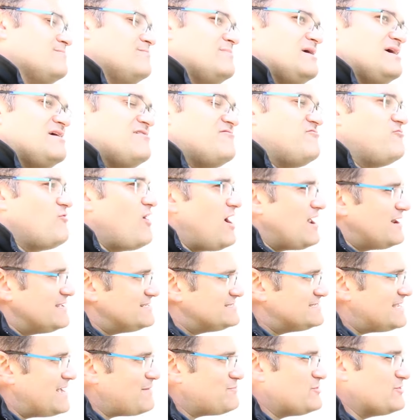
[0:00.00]
Mais voir
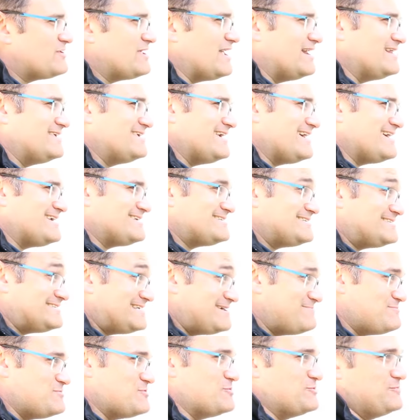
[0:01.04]
les arbres de quelqu'un,
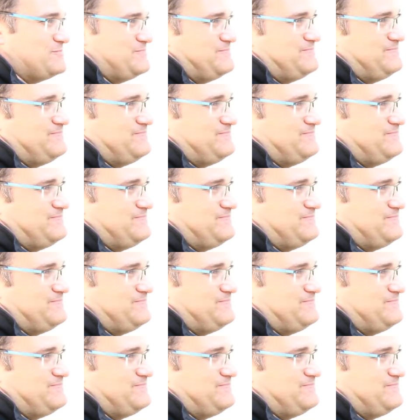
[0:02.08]
c'est mieux.